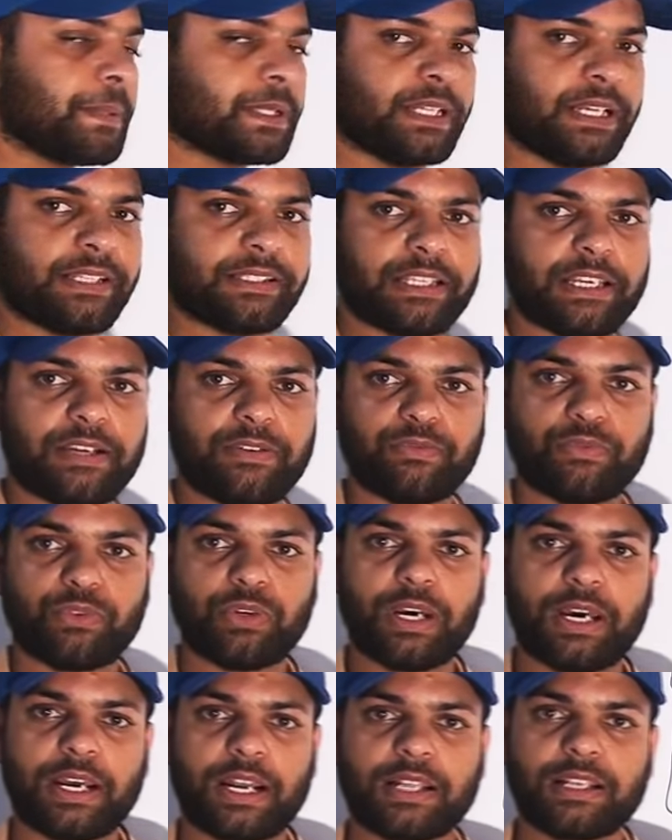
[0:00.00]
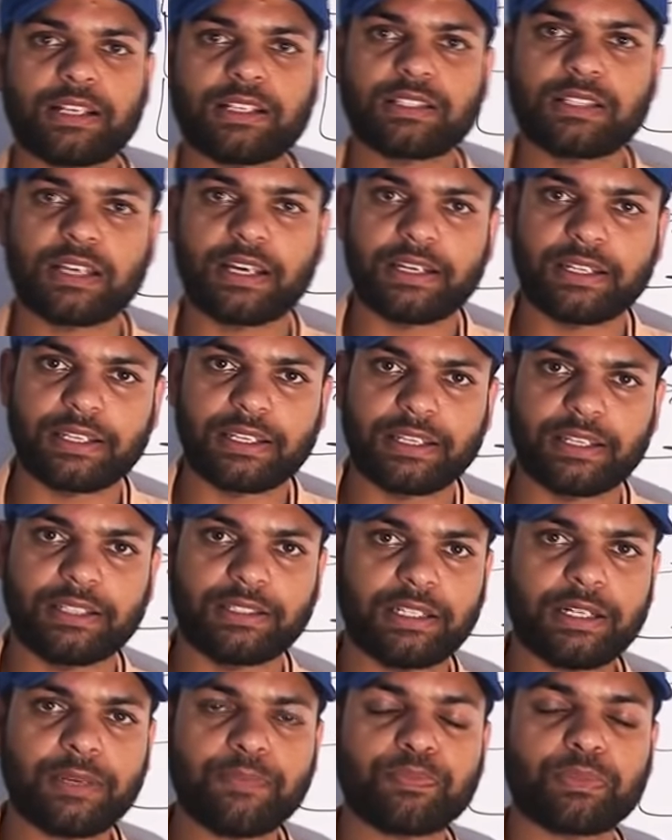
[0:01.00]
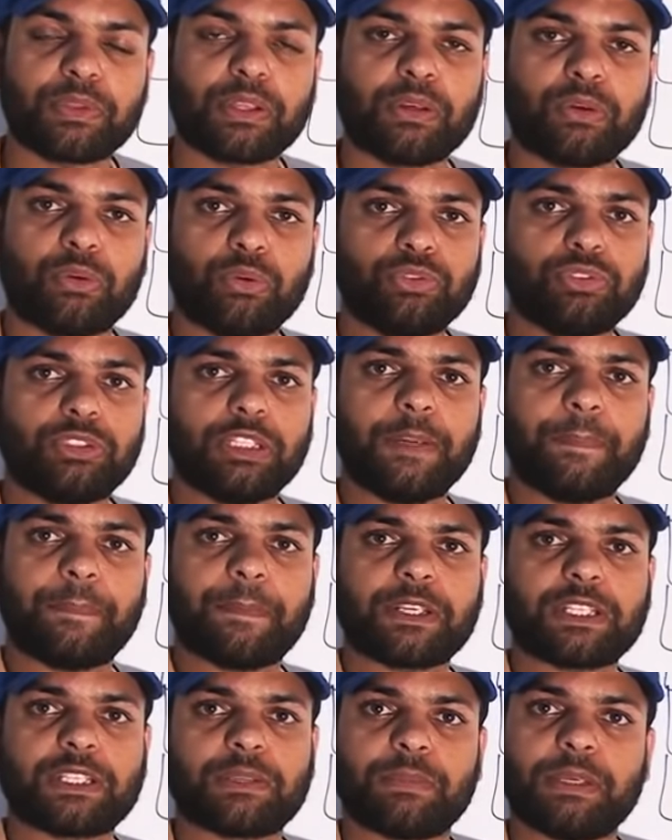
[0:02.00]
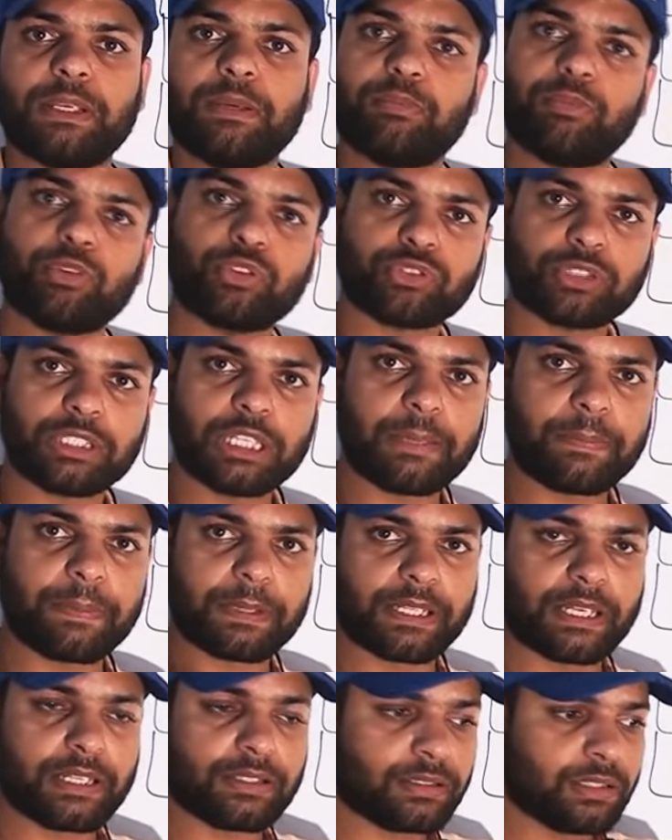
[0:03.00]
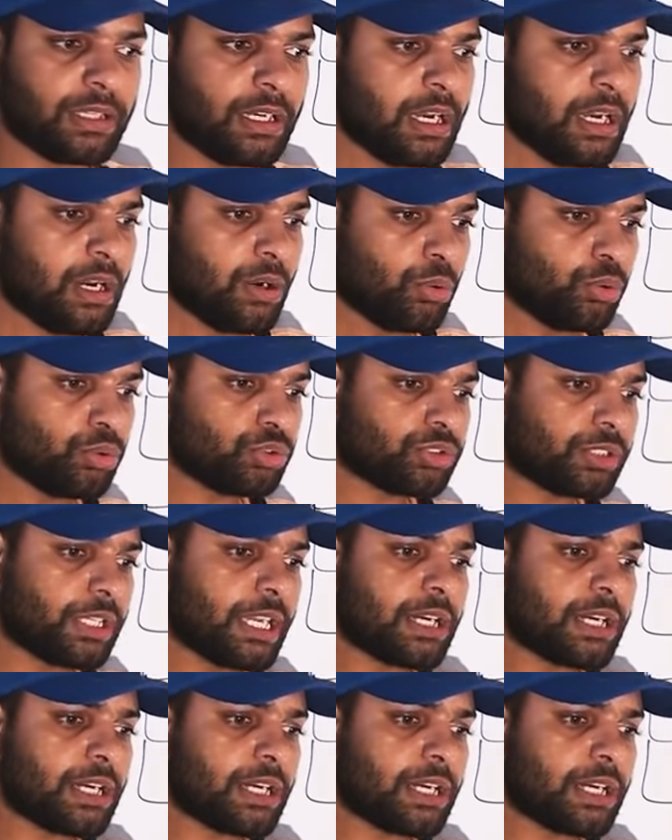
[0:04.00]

प्रदेश है वो है राजस्थान के अंदर उत्तरी पश्चिमी मरुस्थलीय प्रदेश उसके